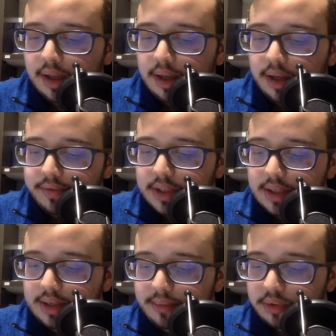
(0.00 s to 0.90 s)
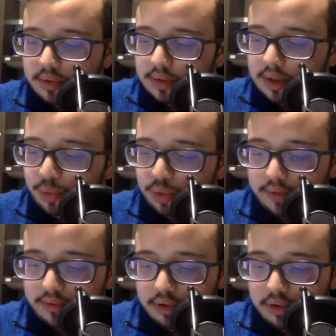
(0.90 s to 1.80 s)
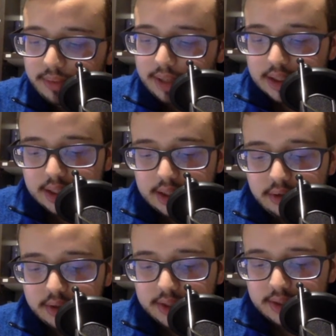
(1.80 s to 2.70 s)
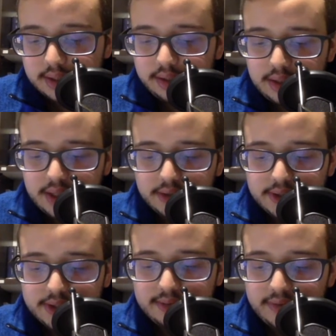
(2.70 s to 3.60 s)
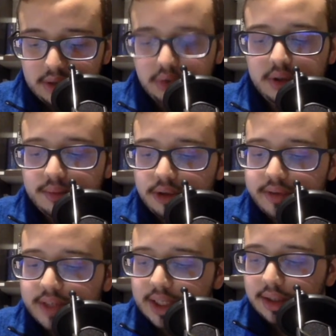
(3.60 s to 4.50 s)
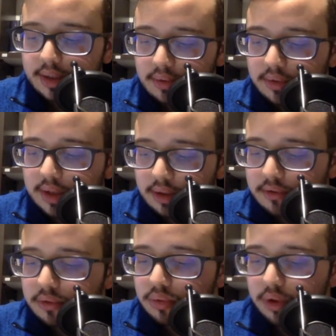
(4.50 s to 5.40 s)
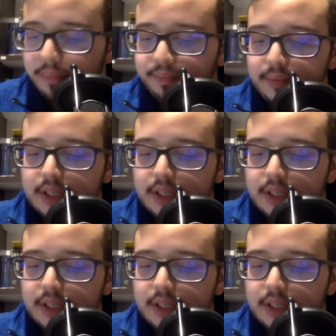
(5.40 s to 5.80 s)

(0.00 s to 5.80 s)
Vedremo dei mutaforma e i cosiddetti osservatori provenienti da un lontano futuro.